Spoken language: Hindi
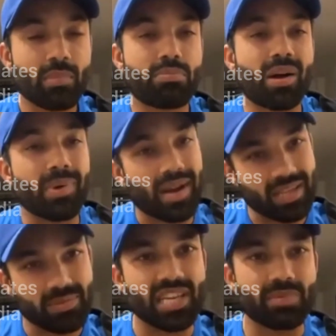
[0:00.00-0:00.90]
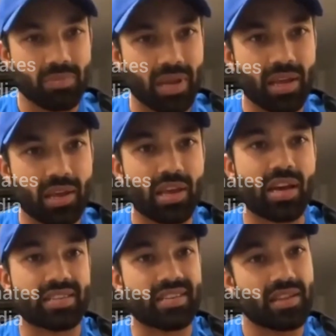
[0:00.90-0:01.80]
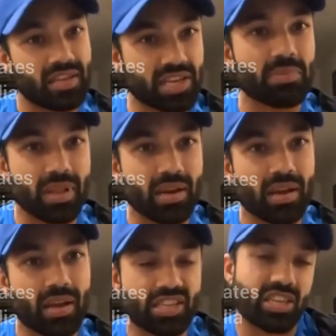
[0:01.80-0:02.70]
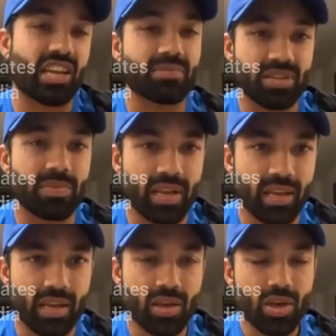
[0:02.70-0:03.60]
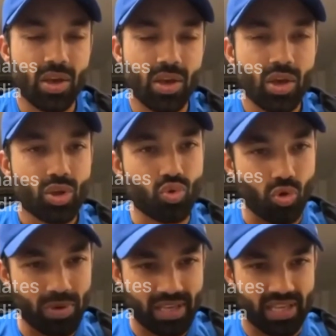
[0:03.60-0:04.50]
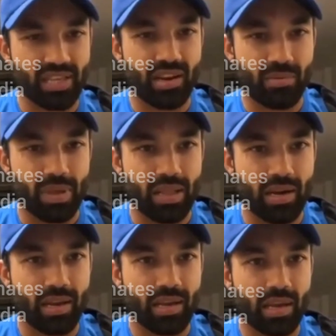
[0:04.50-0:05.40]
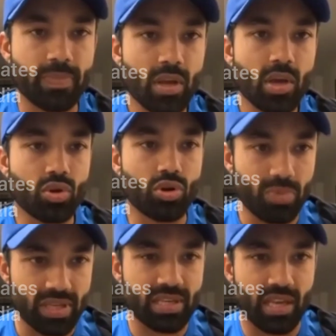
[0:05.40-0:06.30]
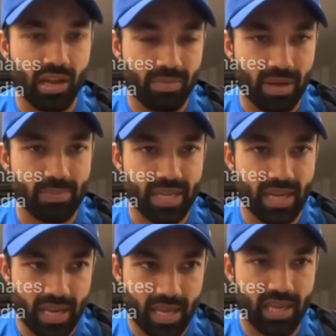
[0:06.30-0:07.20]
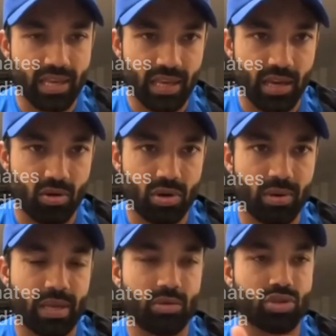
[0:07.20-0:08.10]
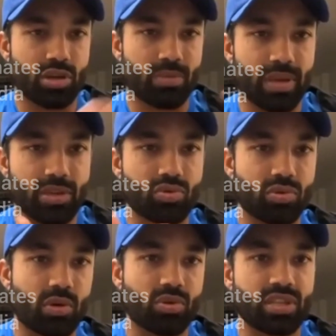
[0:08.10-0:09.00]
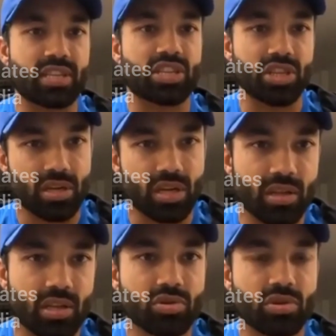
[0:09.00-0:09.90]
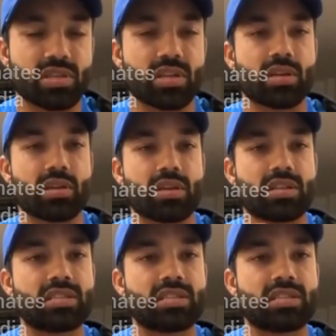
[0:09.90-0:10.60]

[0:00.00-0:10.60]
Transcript: बाबर आजम से भी मिलेंगे या हसन अली से मिल रहे हैं शादाब से मिलेंगे तो भी इसी तरह मिल रहे हैं कि अब डेट मीन कि हम हम सारे एक ही हैं और एक दूसरे में जो ना वो चीज़ें शेयर करते हैं जो किस किसी ना